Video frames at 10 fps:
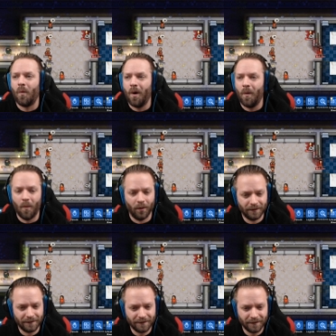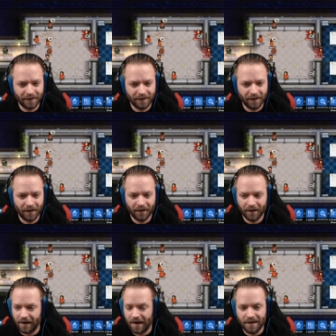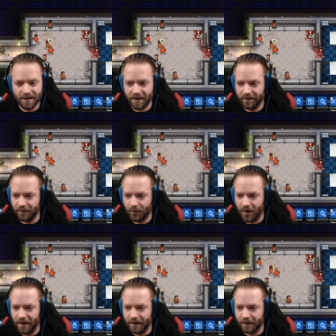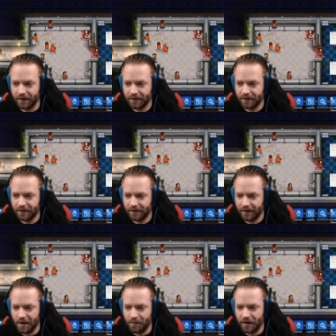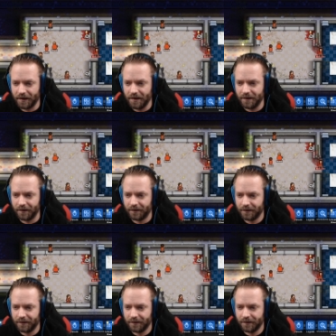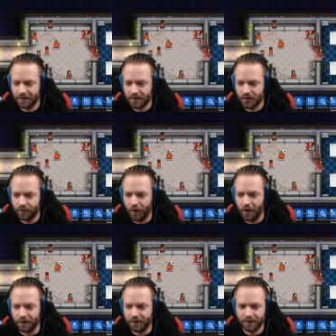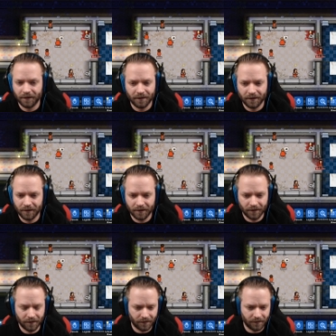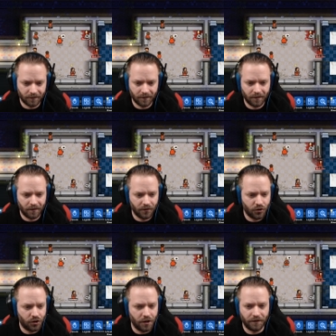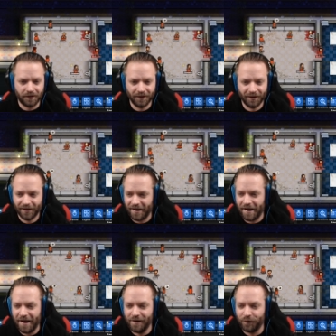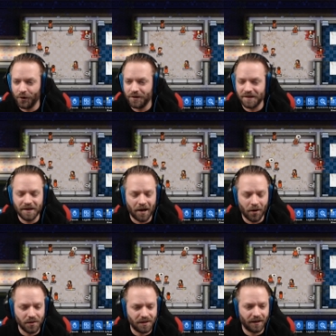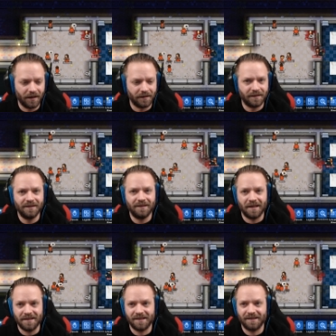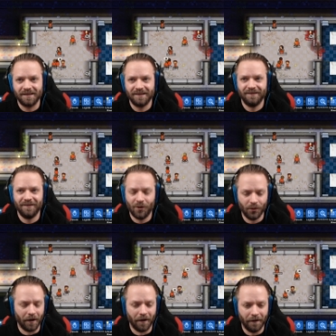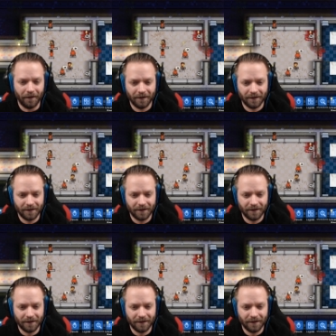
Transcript: wow. Alter, why? Reparieren. Sofort. Shit. Elf Leute sind hier rausgerannt. Das war ungeil.